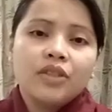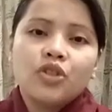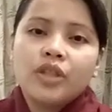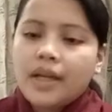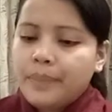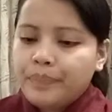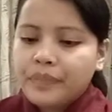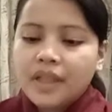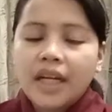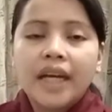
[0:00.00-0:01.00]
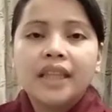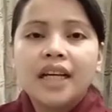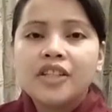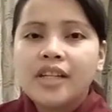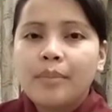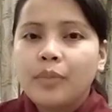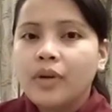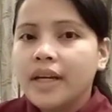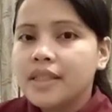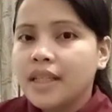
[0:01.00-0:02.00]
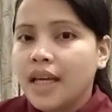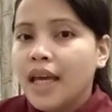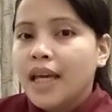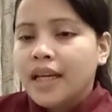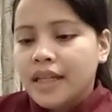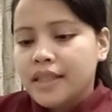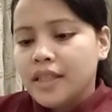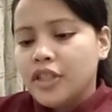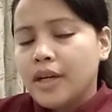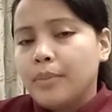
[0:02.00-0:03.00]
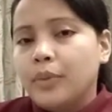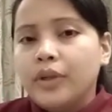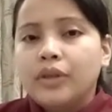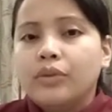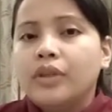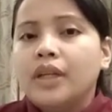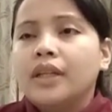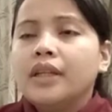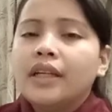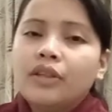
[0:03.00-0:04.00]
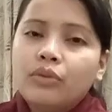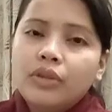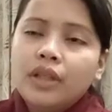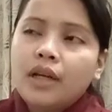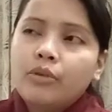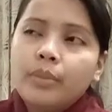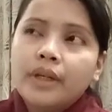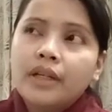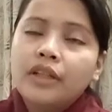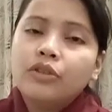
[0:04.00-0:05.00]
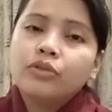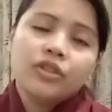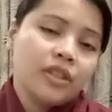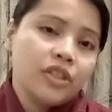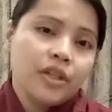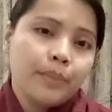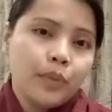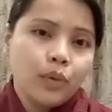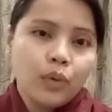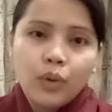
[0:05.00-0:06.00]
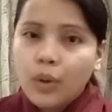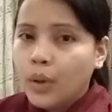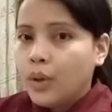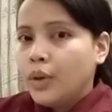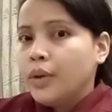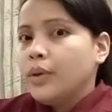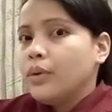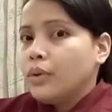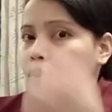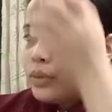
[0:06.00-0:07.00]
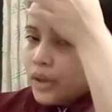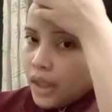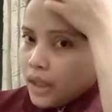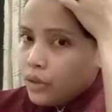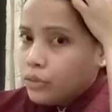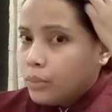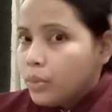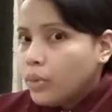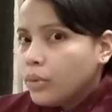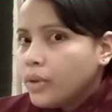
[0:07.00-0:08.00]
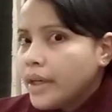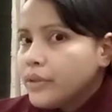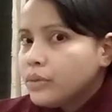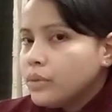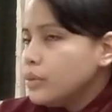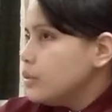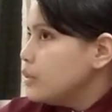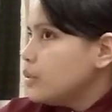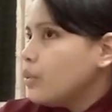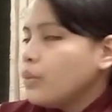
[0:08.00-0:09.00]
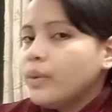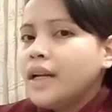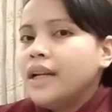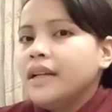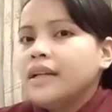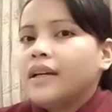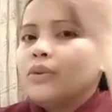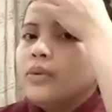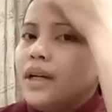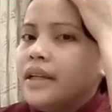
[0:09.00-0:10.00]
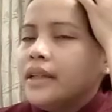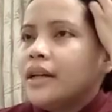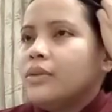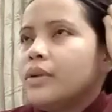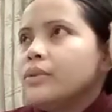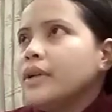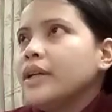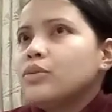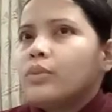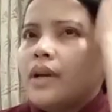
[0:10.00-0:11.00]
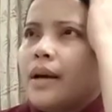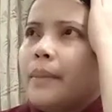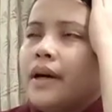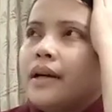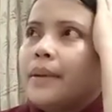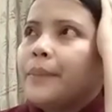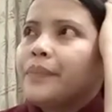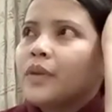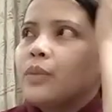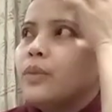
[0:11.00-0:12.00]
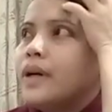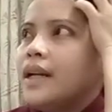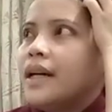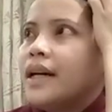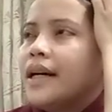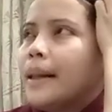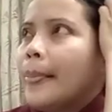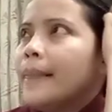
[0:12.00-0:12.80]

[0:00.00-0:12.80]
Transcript: siya. Kahit nga shampoo guys eh, kasi shampoo ito din, ganito din, aloe vera din yung sina shampoo ko. O tingnan yung buko guys oh wala lang wala yung ano-ano guys, walang mga walang